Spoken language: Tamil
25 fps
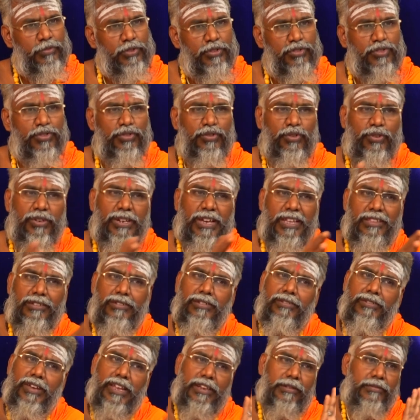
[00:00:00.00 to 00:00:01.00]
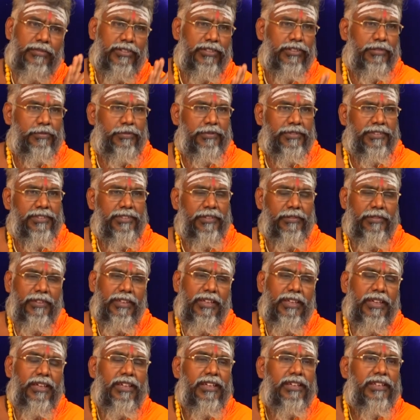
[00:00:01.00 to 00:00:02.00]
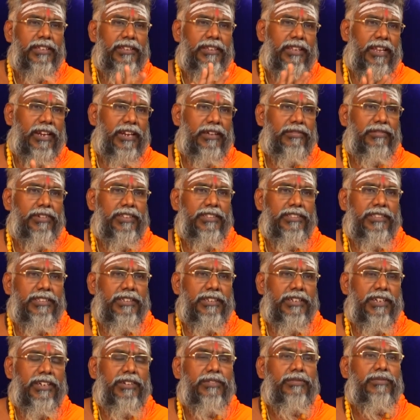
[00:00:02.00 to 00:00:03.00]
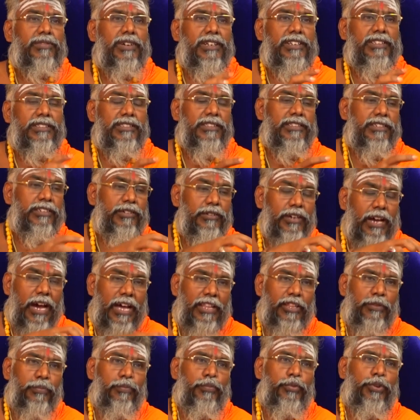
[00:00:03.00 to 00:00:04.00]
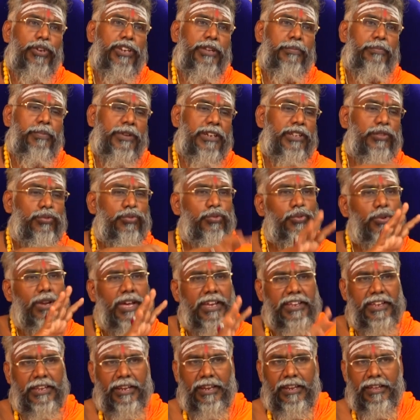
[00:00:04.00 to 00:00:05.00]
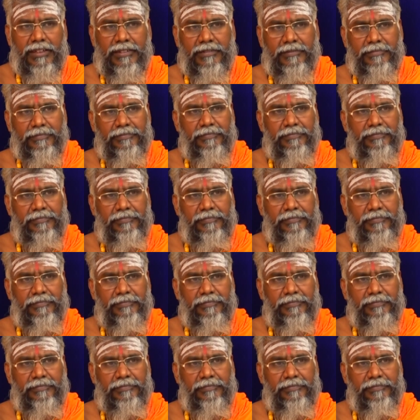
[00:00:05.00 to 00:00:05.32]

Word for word: முடிச்சிட்டோன்னா அதோடைய வேலை முடிஞ்சு போச்சு நல்லா வறுத்துங்க வறுத்து அதை பொடி பண்ணி தூளாக்கிடலாம்